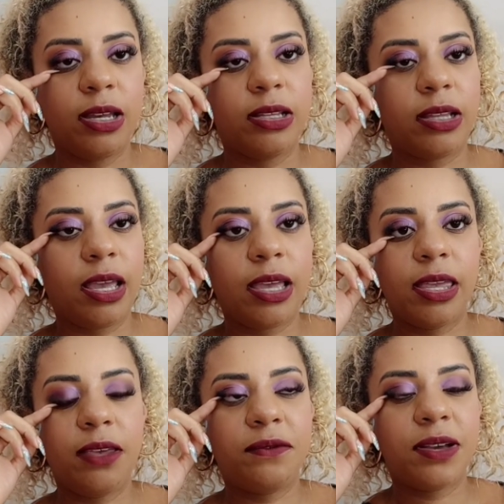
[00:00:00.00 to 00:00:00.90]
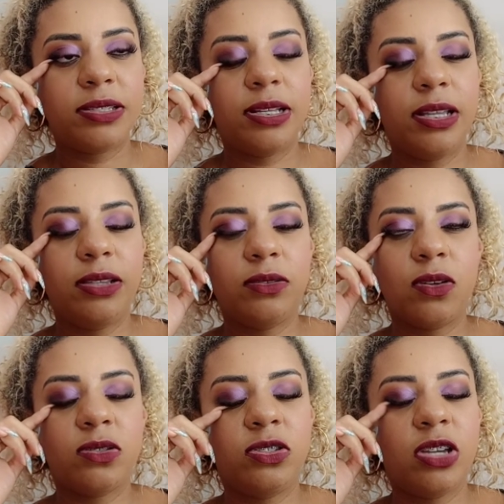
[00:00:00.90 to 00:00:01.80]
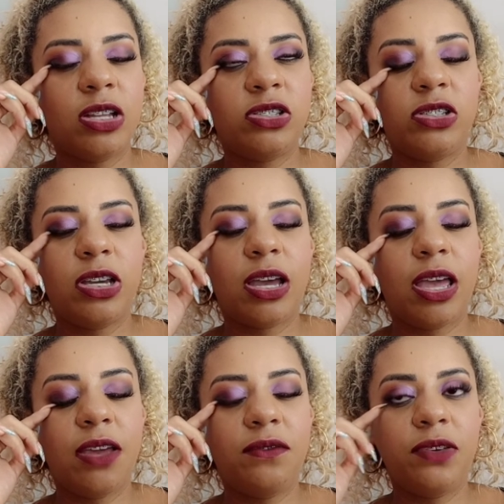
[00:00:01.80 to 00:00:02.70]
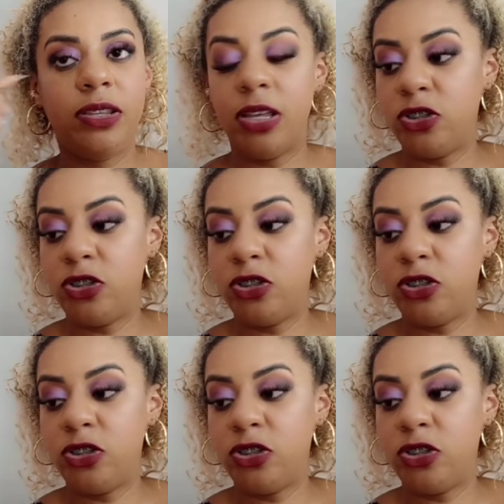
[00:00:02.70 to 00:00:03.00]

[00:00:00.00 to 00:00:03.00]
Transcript: né, que facilita o nosso dia a dia é vida,